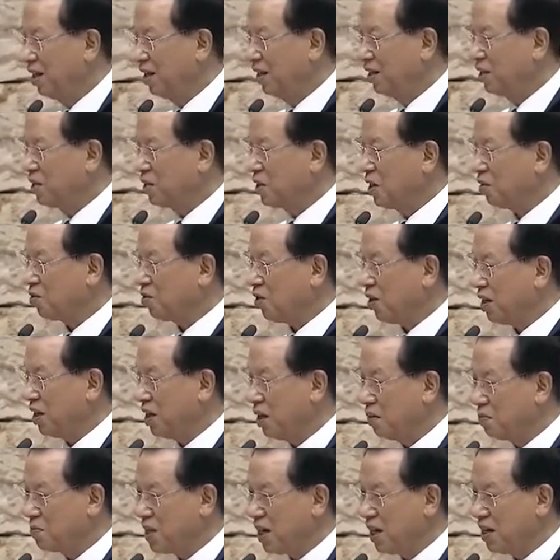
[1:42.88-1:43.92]
적과
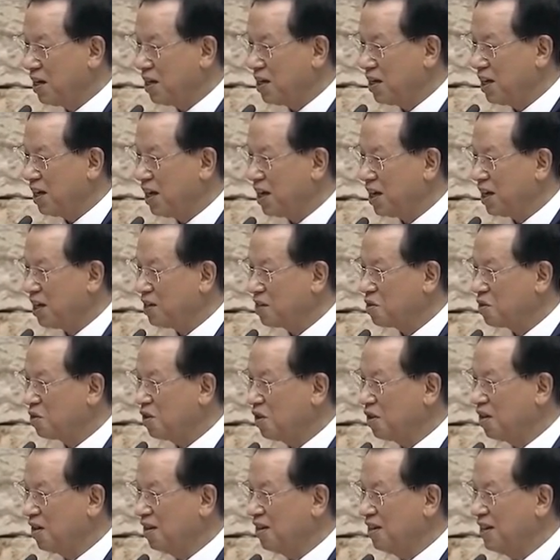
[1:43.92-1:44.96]
협상을
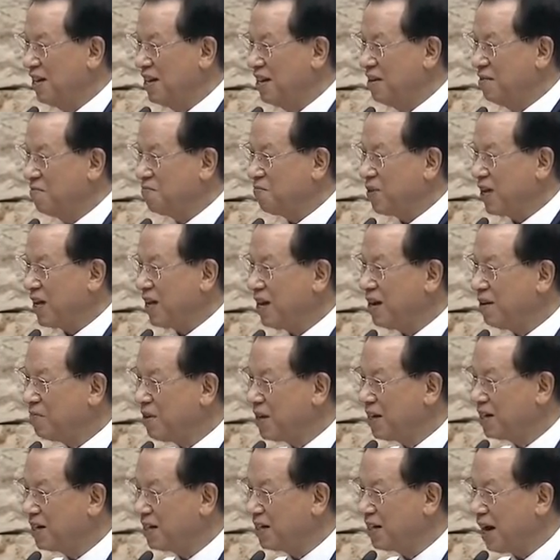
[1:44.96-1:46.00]
해가지고
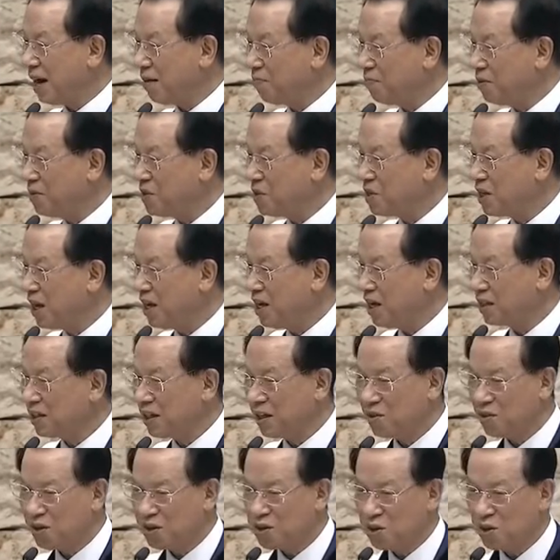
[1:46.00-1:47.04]
별의별 그 나쁜
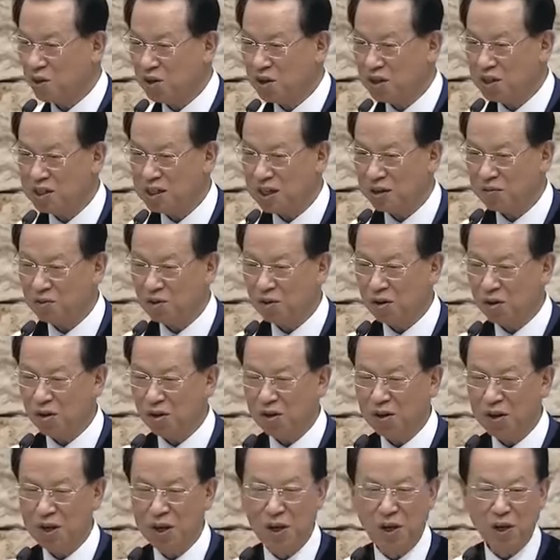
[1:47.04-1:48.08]
세력들과 손을 잡고
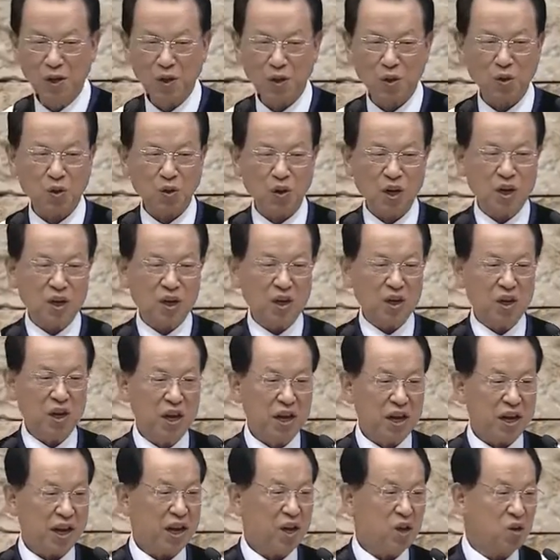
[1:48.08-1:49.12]

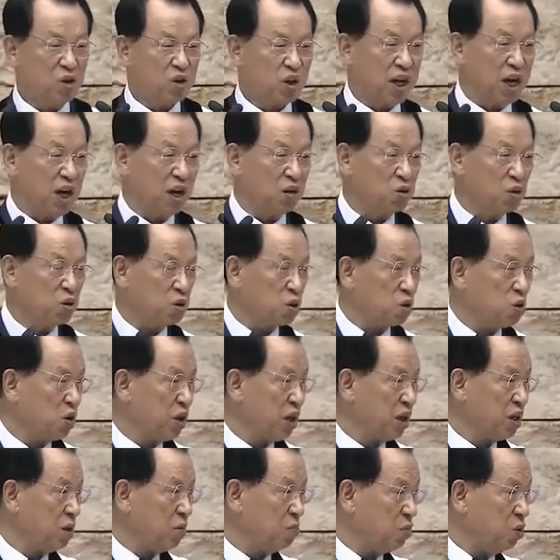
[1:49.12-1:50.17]
교회를 해롭게 하고
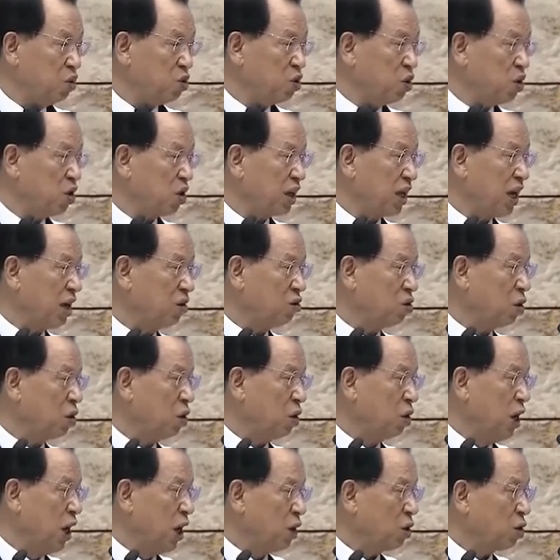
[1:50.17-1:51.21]
교회를 부끄럽게
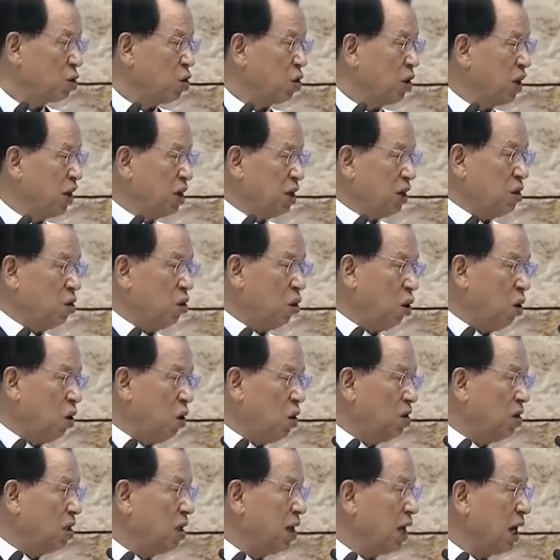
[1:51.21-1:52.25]
하고 교회를
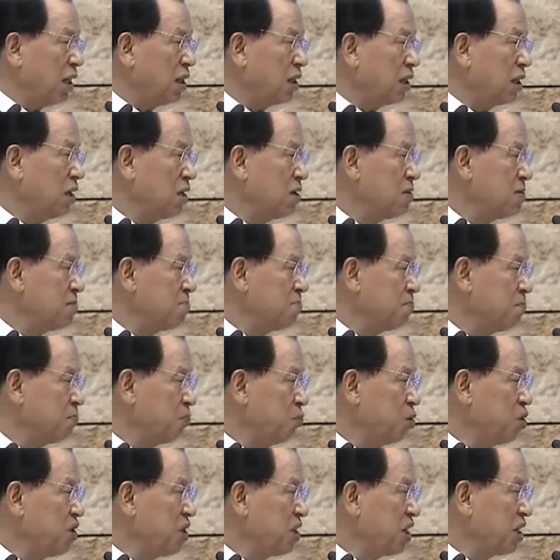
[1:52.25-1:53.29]
온갖
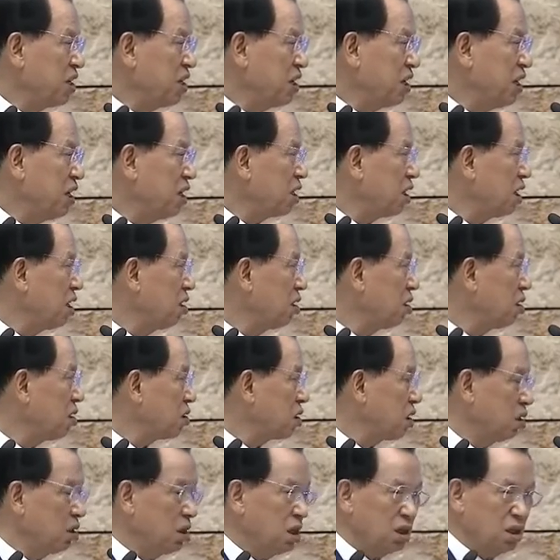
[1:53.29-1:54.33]
문제를 일으키는
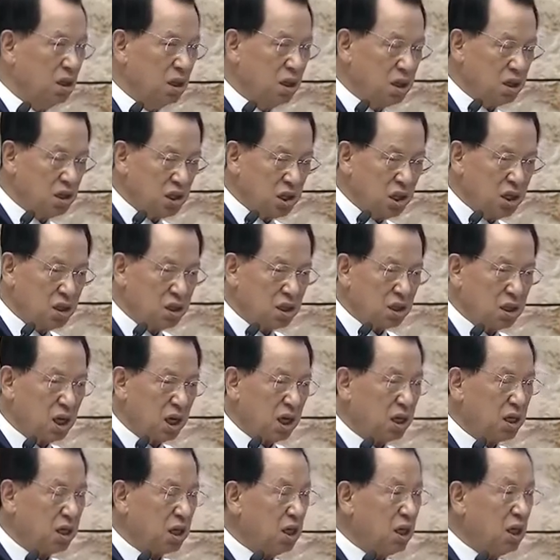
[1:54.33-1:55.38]
것은 그건
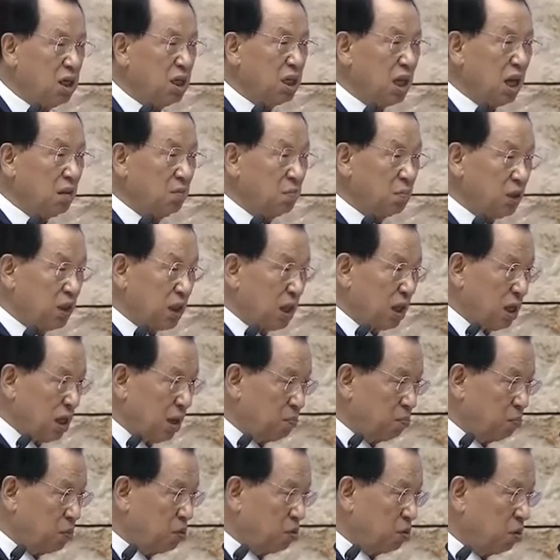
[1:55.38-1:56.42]
진짜 이단보다
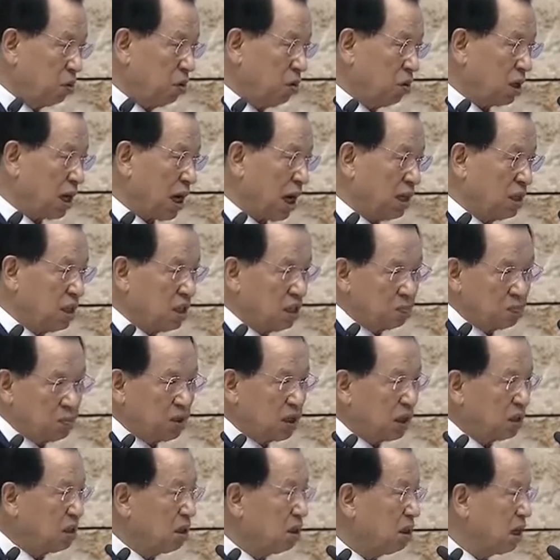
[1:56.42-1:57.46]
나쁘고
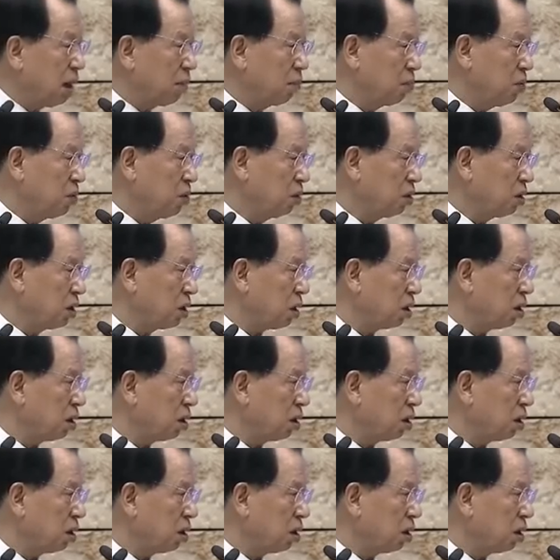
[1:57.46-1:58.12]
간첩보다 더 나쁜 거예요.